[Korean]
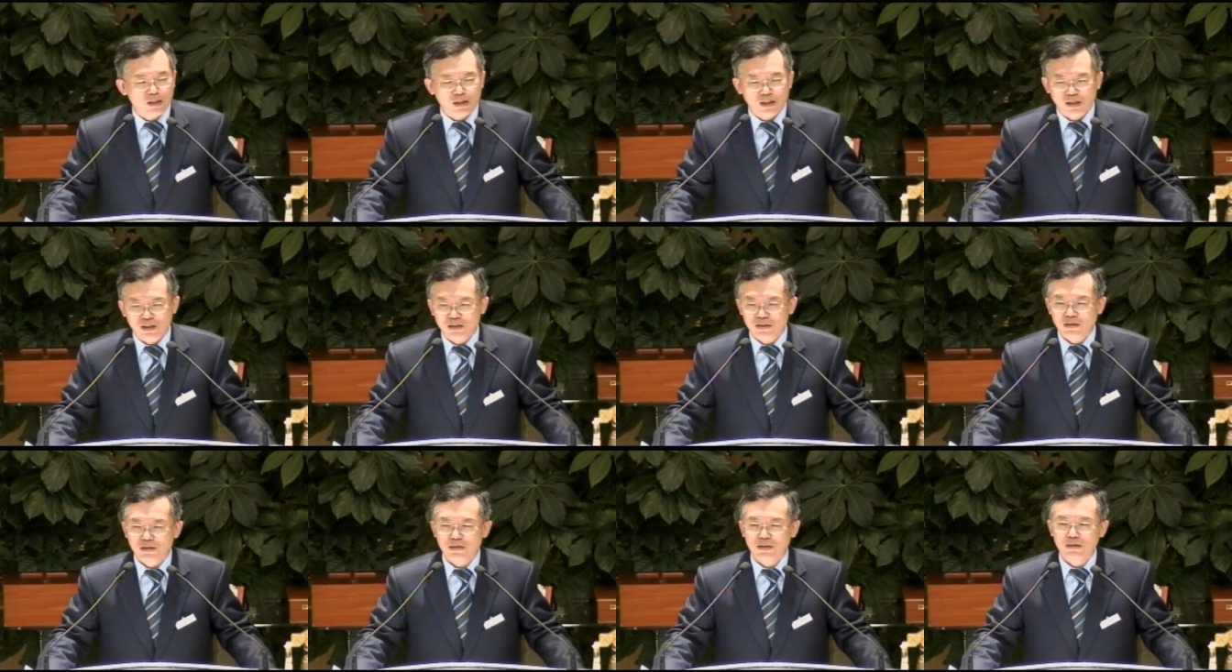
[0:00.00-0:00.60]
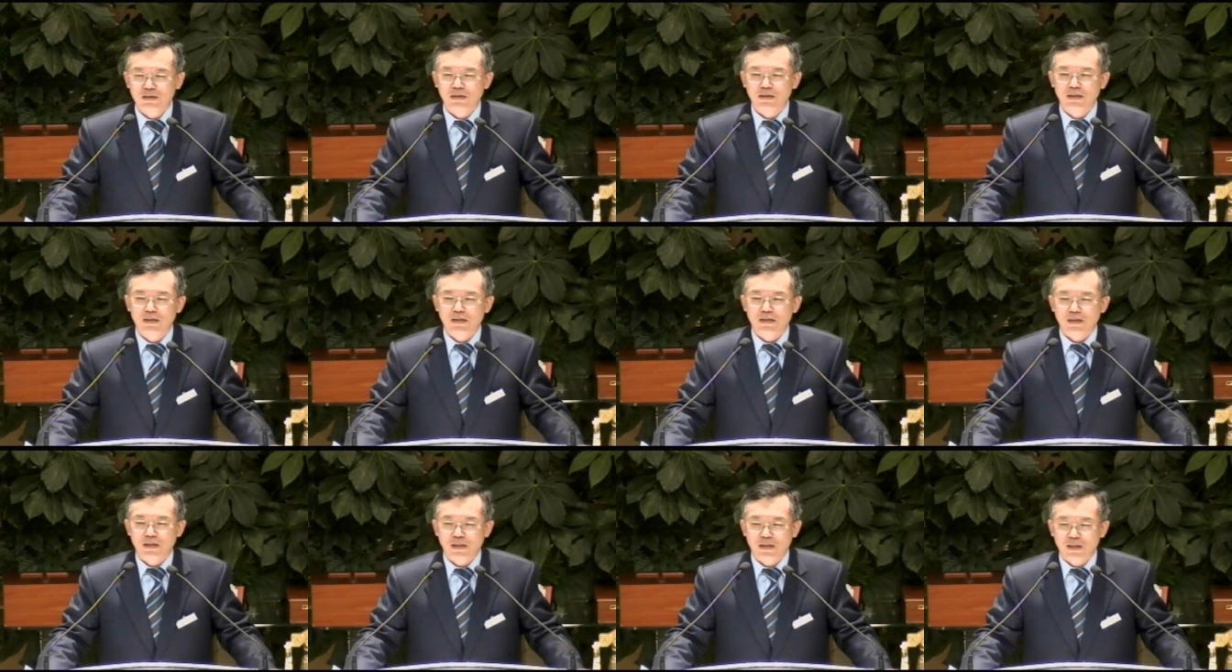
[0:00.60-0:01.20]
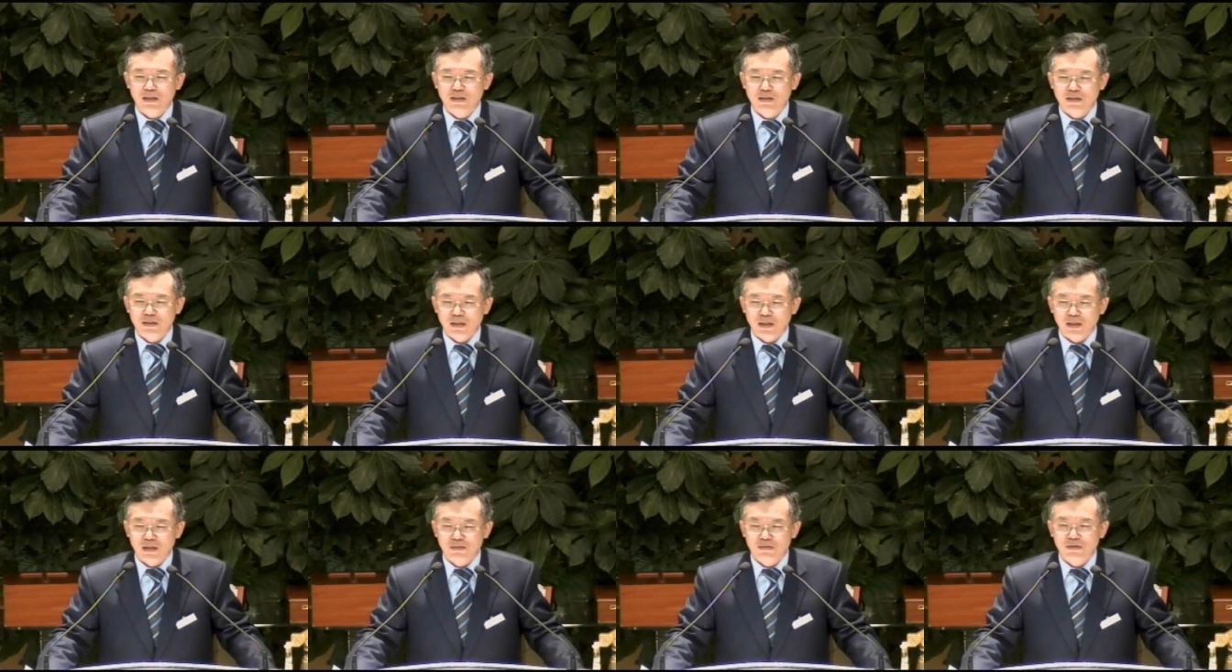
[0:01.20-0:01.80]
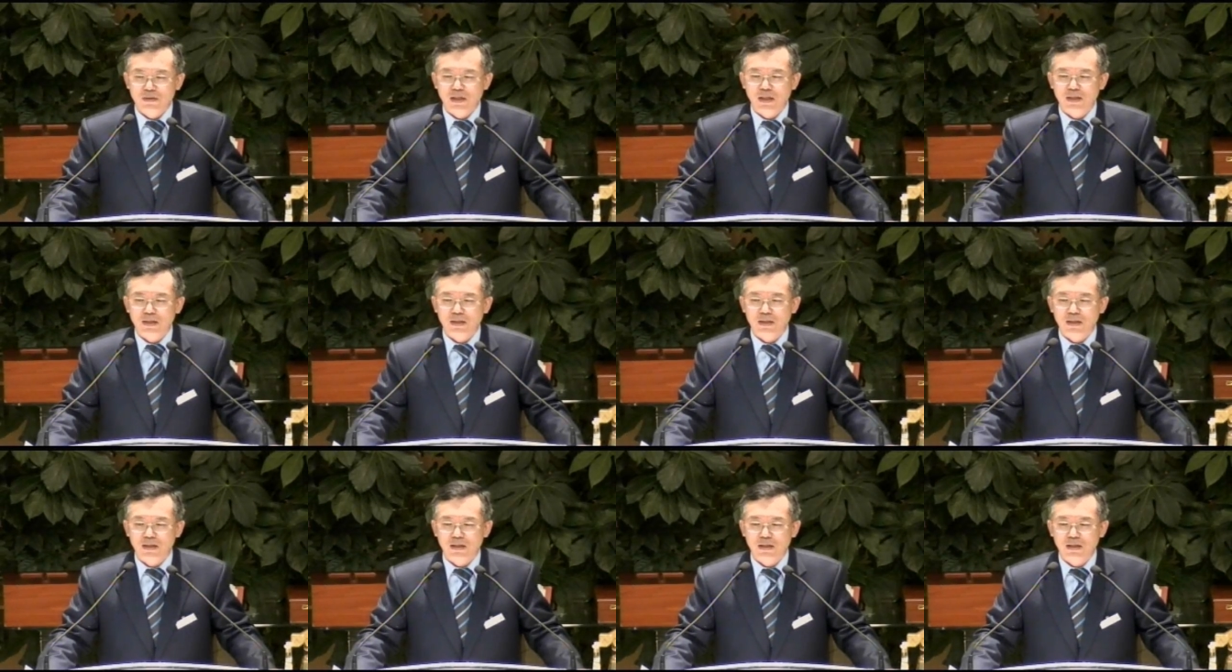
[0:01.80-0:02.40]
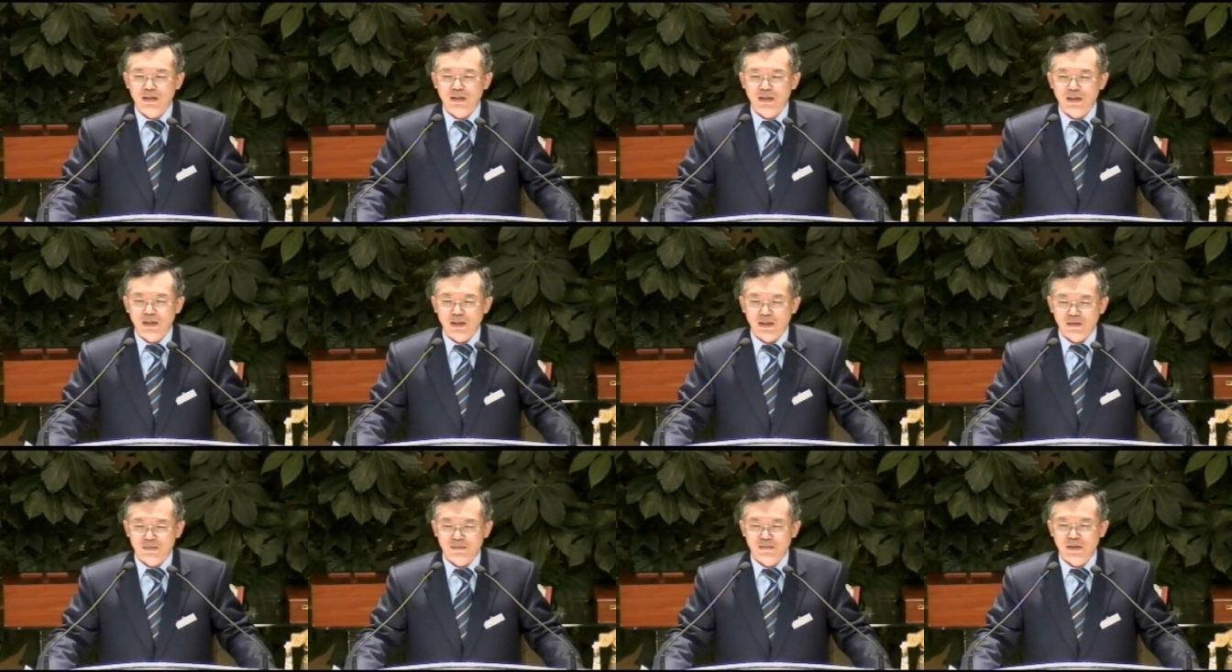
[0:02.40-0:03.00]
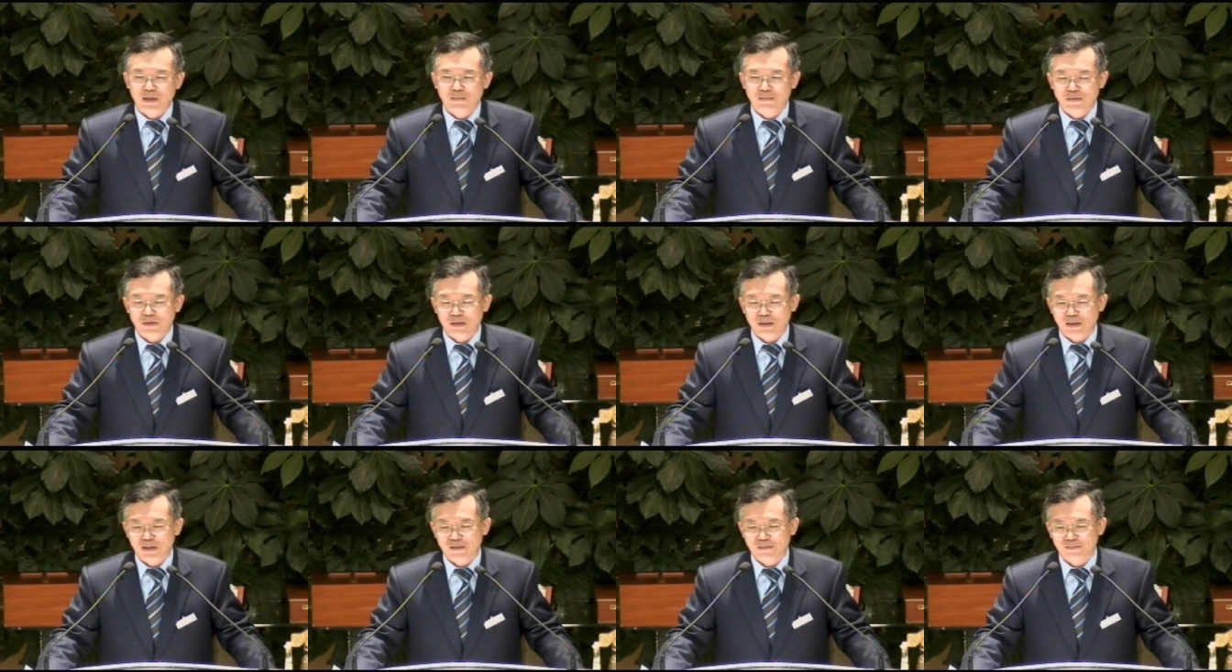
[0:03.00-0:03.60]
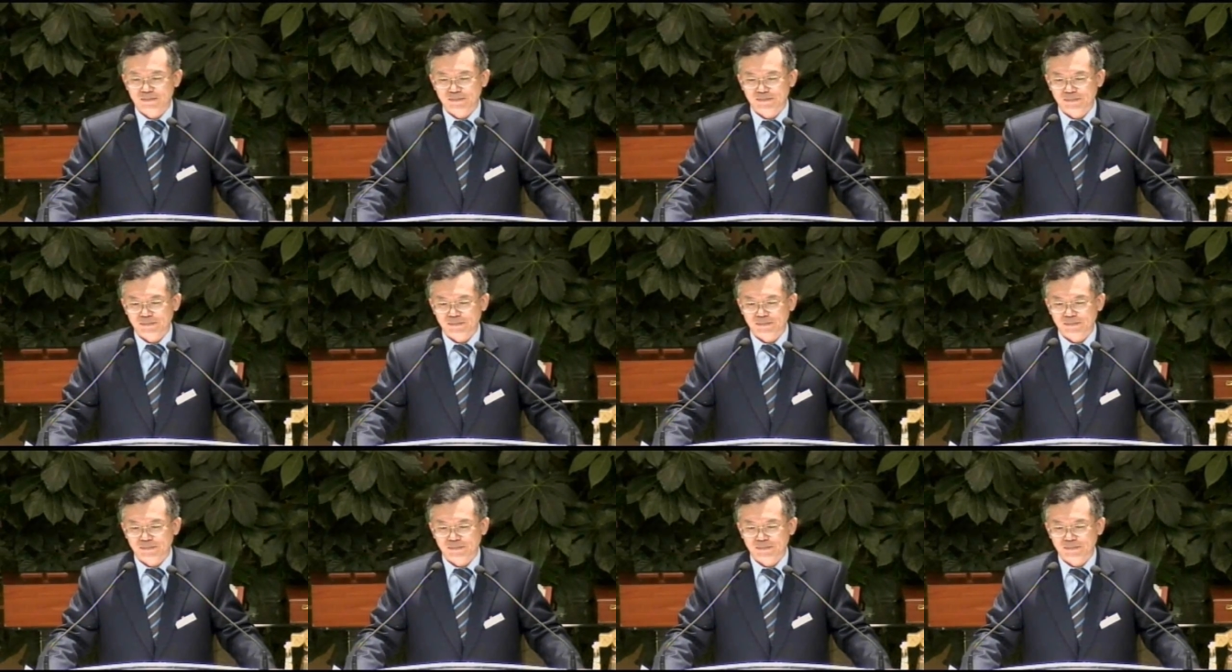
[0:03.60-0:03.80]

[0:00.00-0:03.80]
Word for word: 하는 그런 생각을 자꾸 갖게 합니다.